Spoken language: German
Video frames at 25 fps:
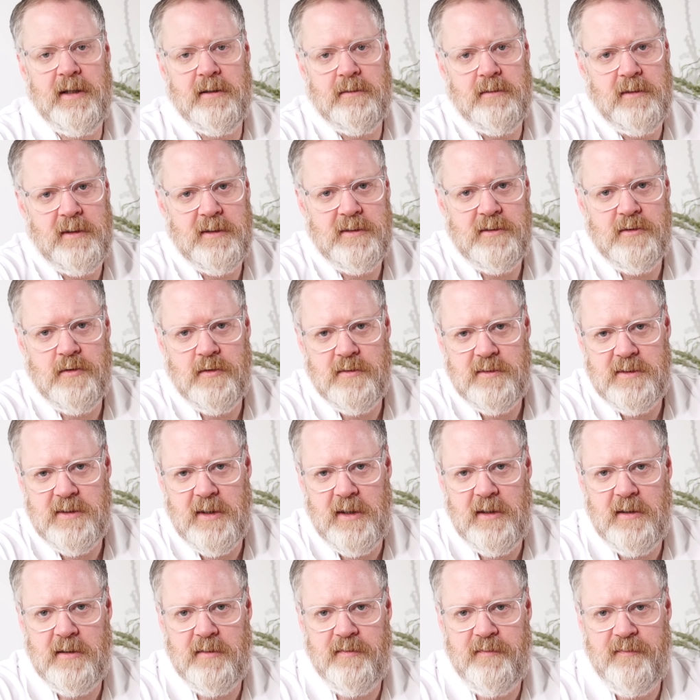
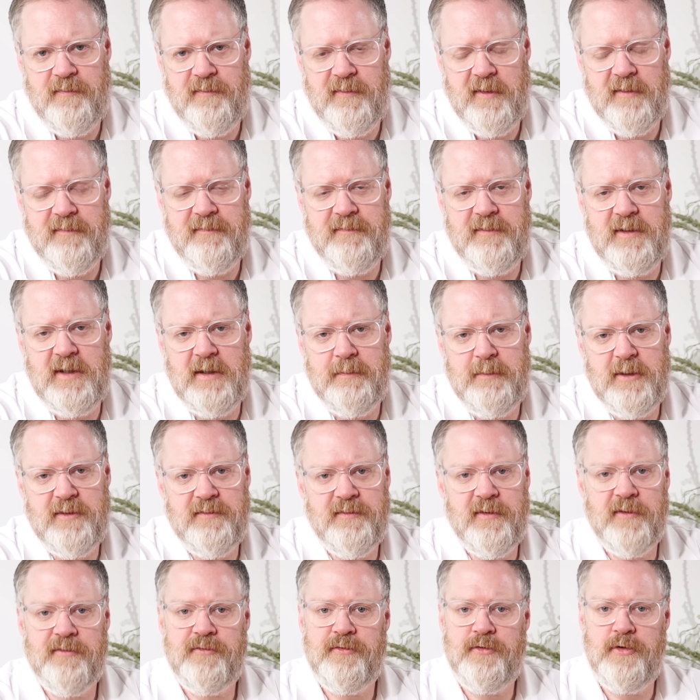Ejakulationszeit vervier- bis
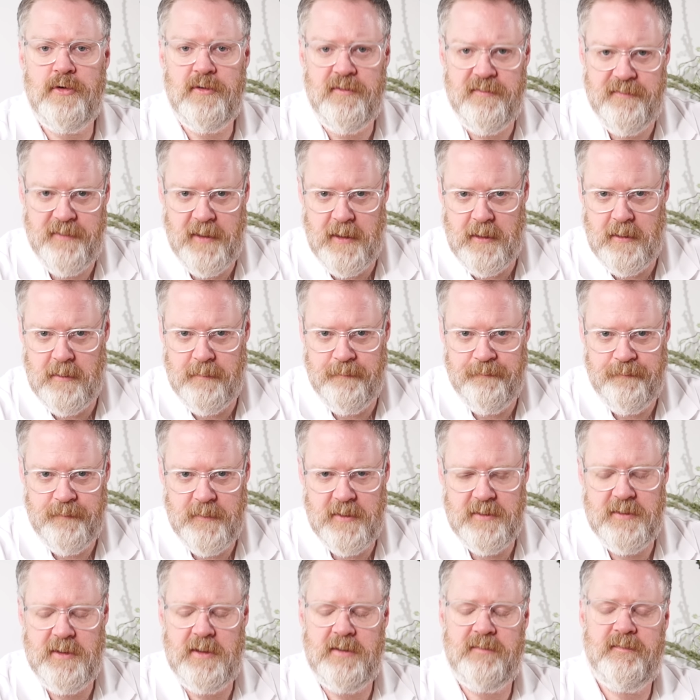verfünffachen.
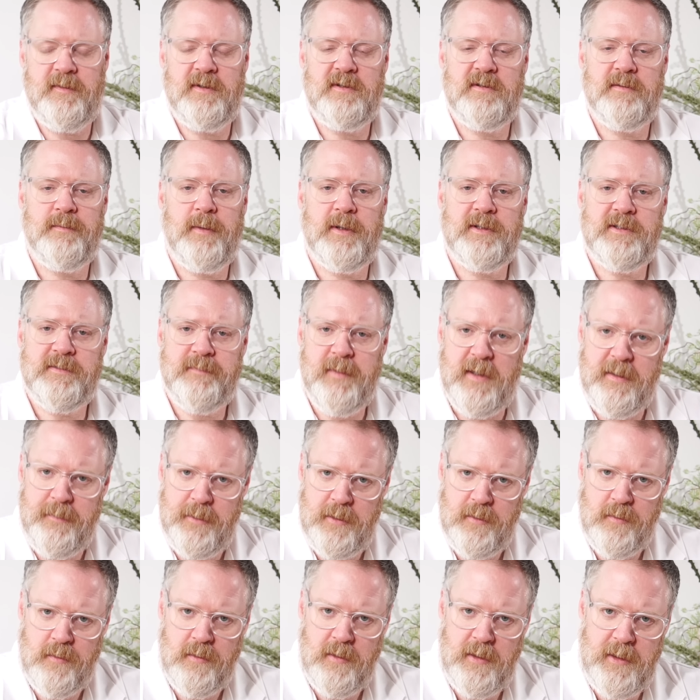Das heißt, wenn sie bei zwei
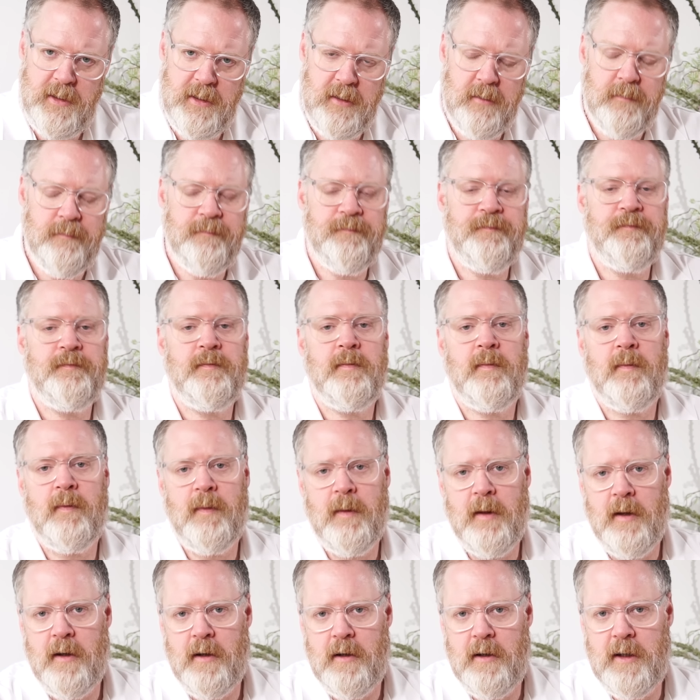Minuten liegen,
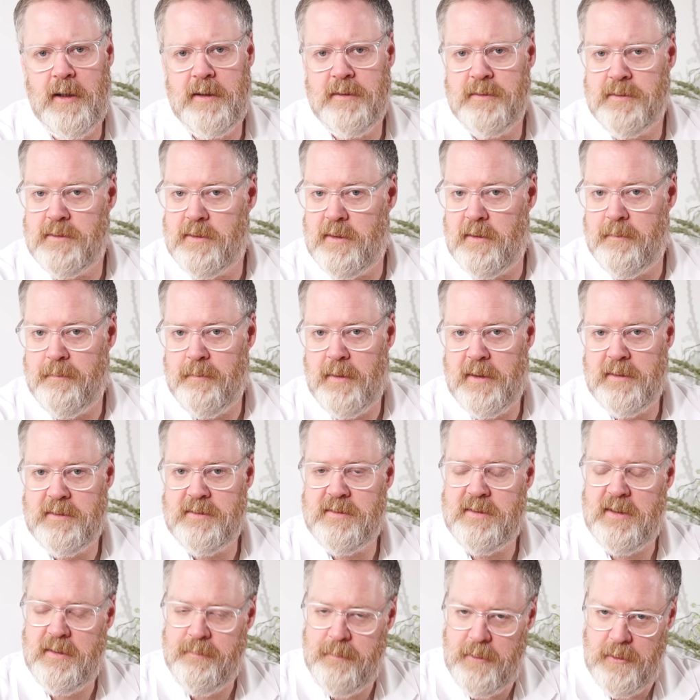landen sie dann bei
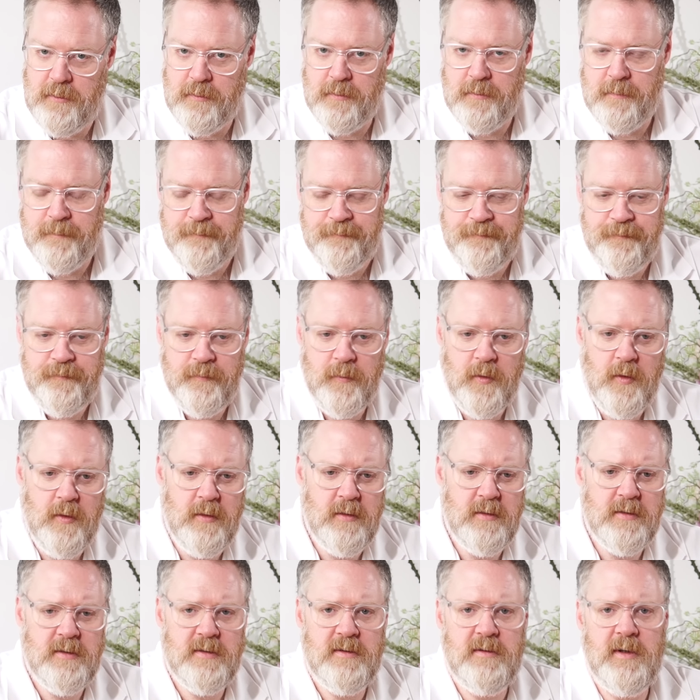zehn Minuten.
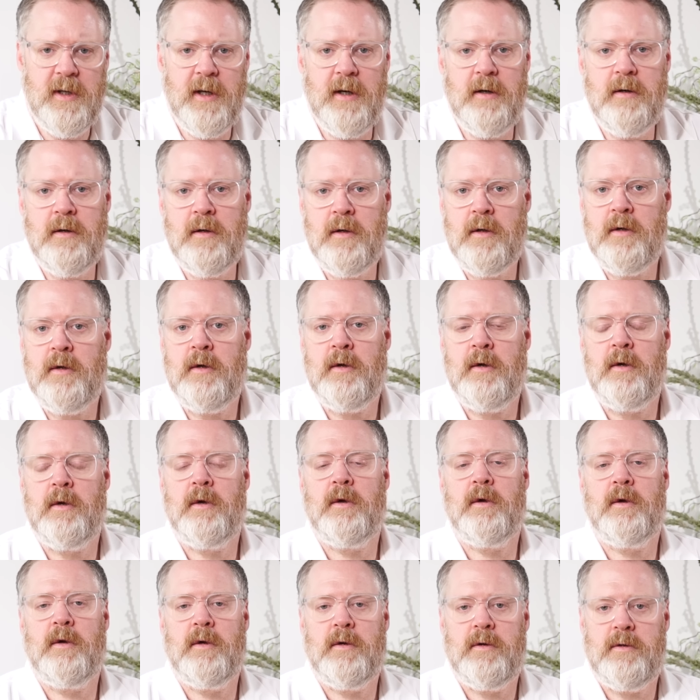Und der
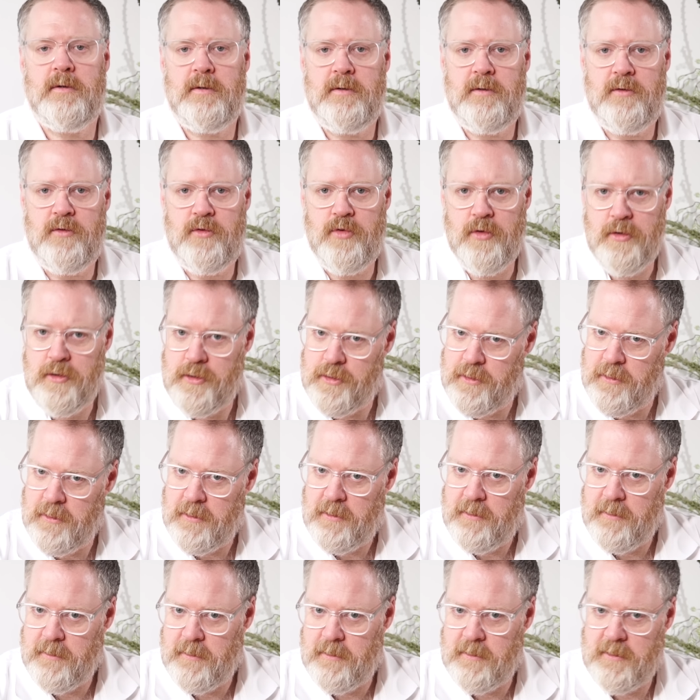
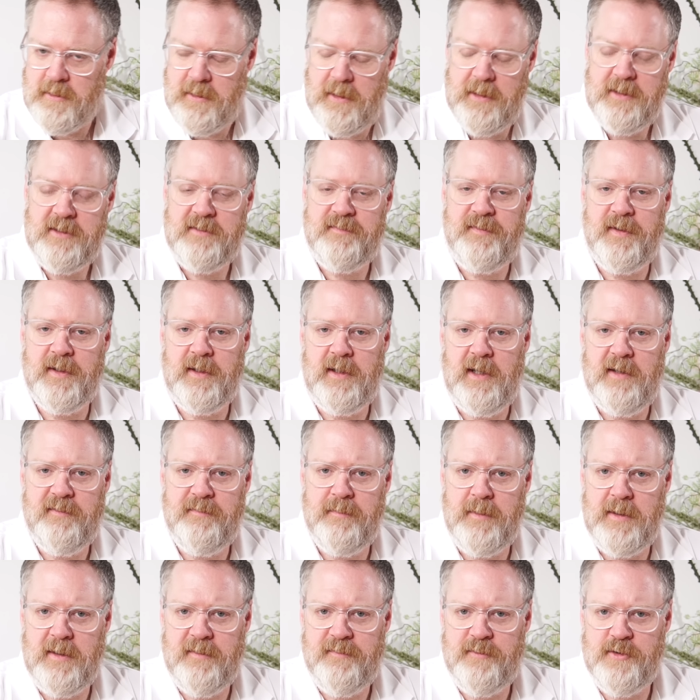durchschnittliche Geschlechtsverkehr,
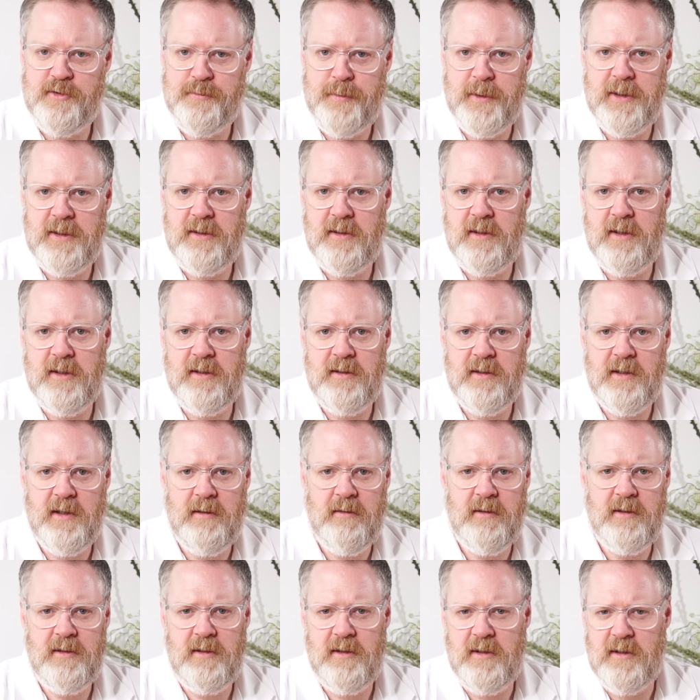wenn man davon sprechen kann,
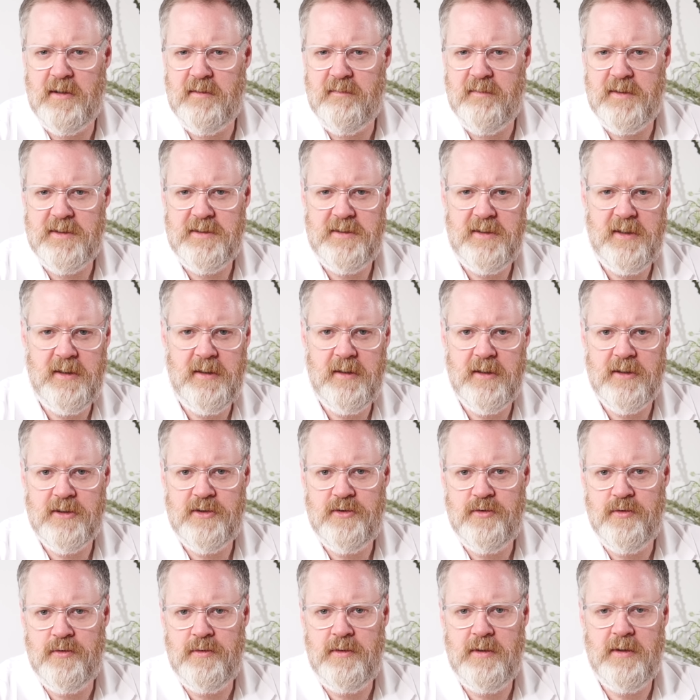dauert irgendwas je nach
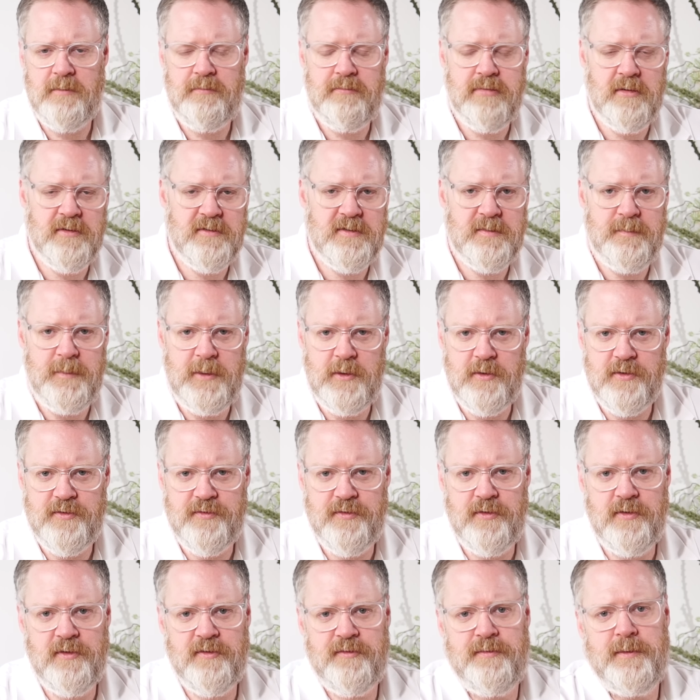Studie plus minus
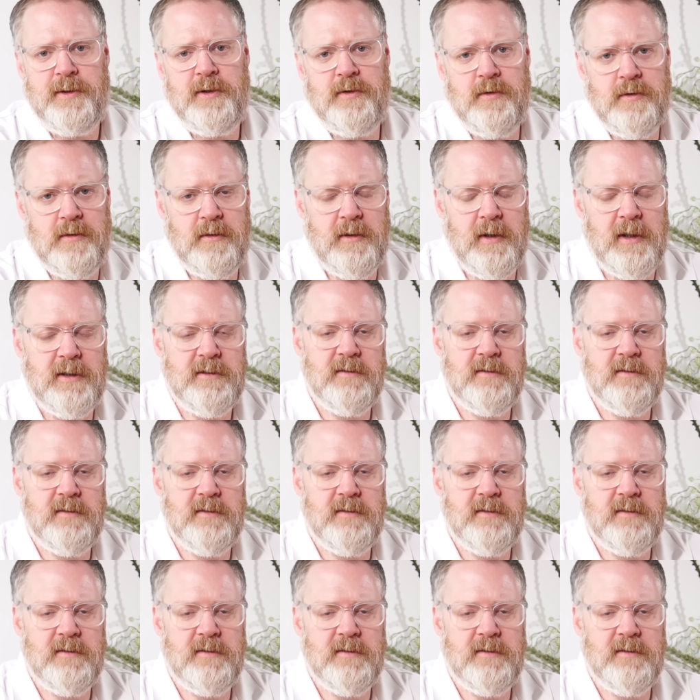fünf Minuten.